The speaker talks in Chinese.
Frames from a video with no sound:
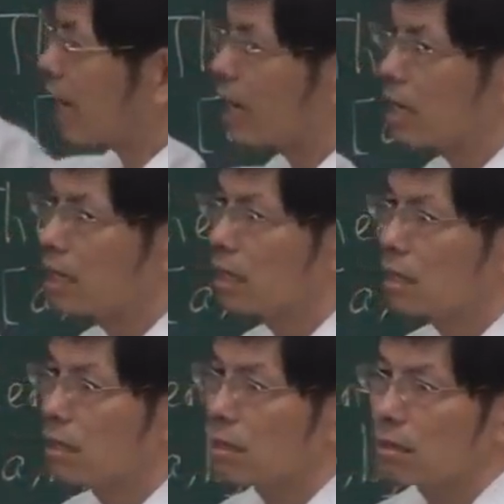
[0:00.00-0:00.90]
呢
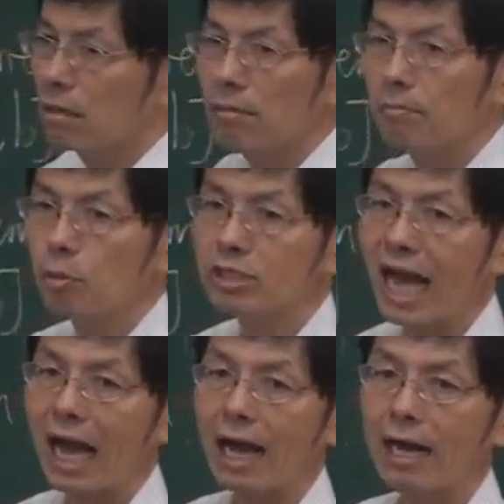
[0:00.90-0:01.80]
不
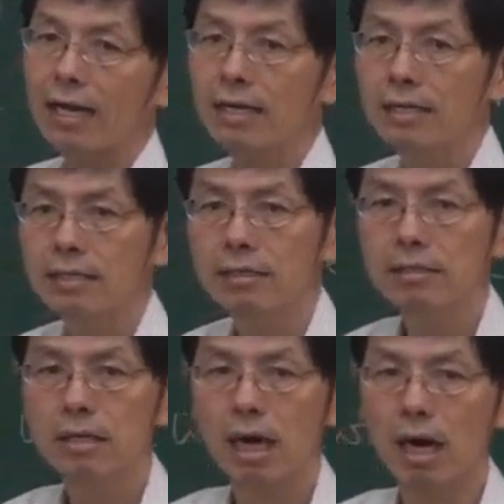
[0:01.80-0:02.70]
大，
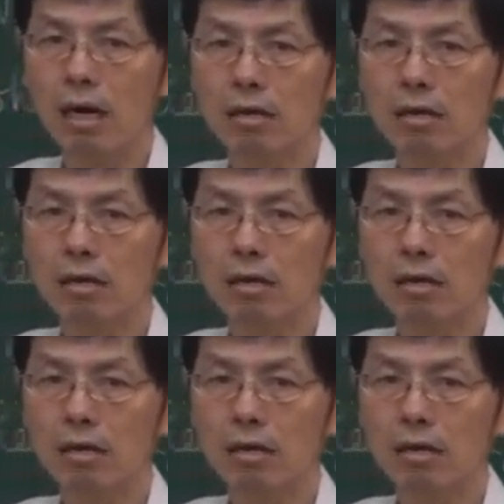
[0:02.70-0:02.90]
哦，